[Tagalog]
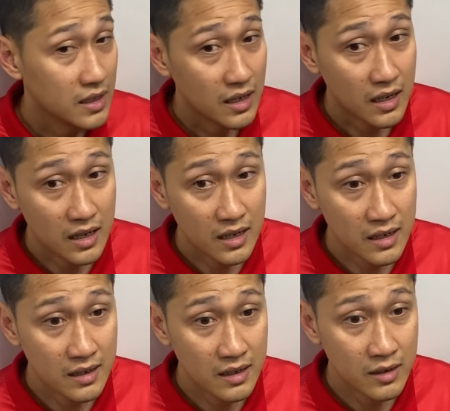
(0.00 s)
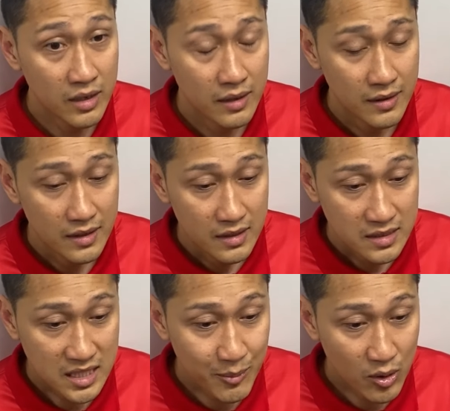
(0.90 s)
uh,
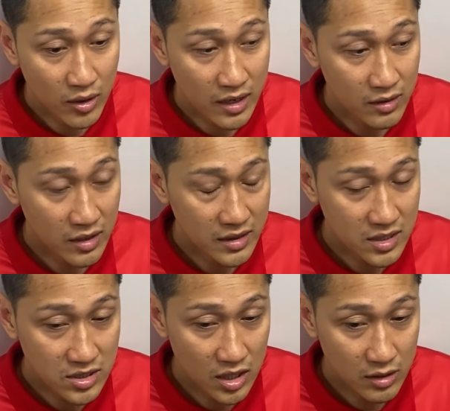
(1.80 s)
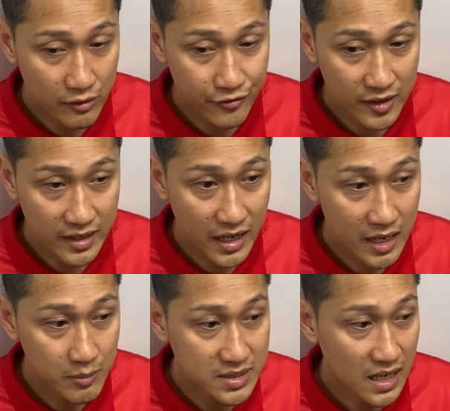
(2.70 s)
sabi ko nga nung at the start of the
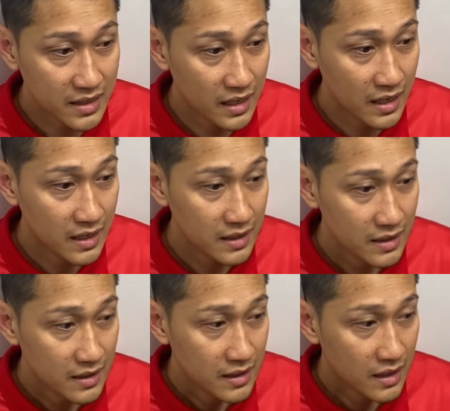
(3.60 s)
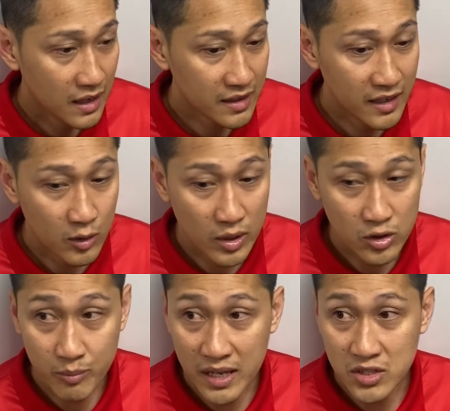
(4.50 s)
game sa kanila, I didn't want
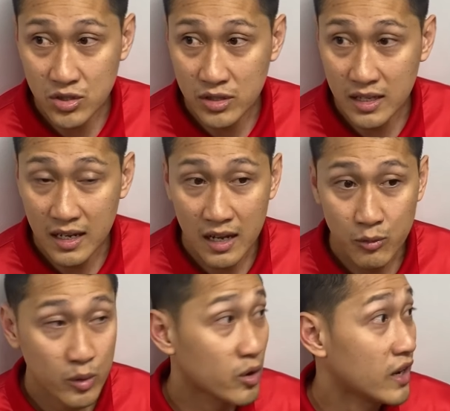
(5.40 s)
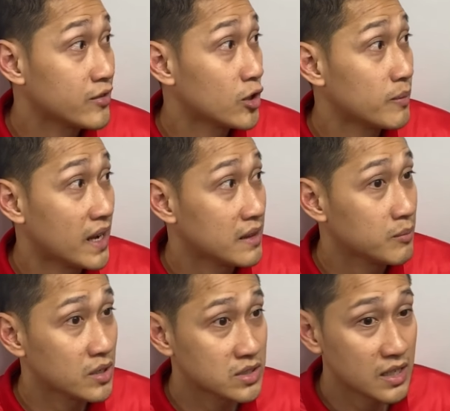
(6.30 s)
to mention na we were undermanned
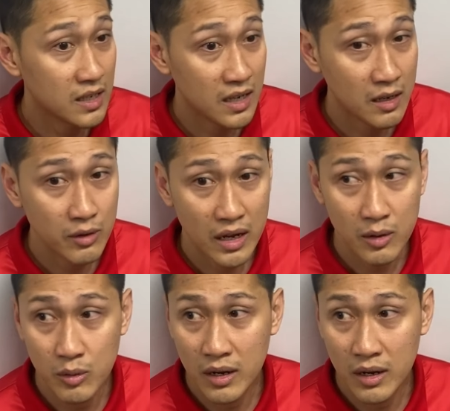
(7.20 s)
because uh, I, I,